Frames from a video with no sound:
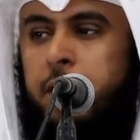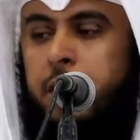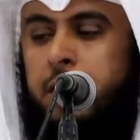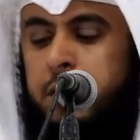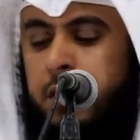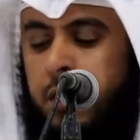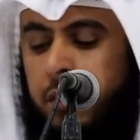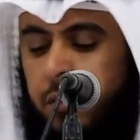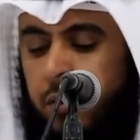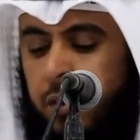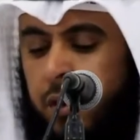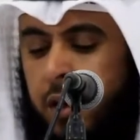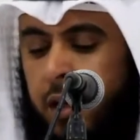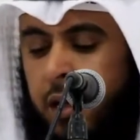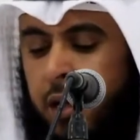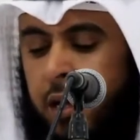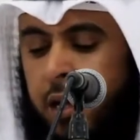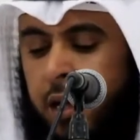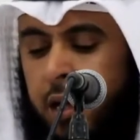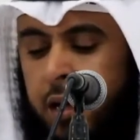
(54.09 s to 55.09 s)
فاتقوا
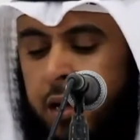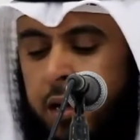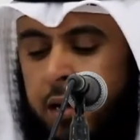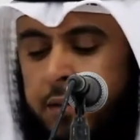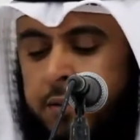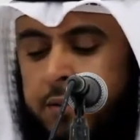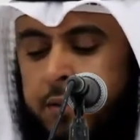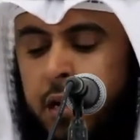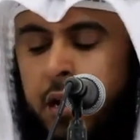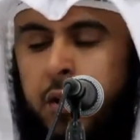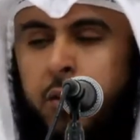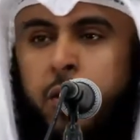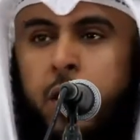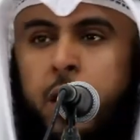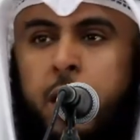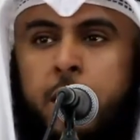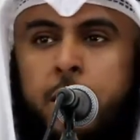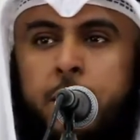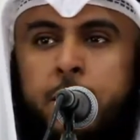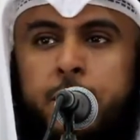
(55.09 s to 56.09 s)
الله حق
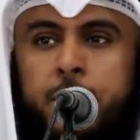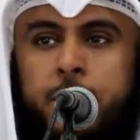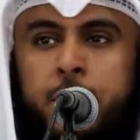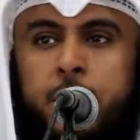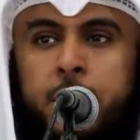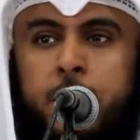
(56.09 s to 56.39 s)
التقوى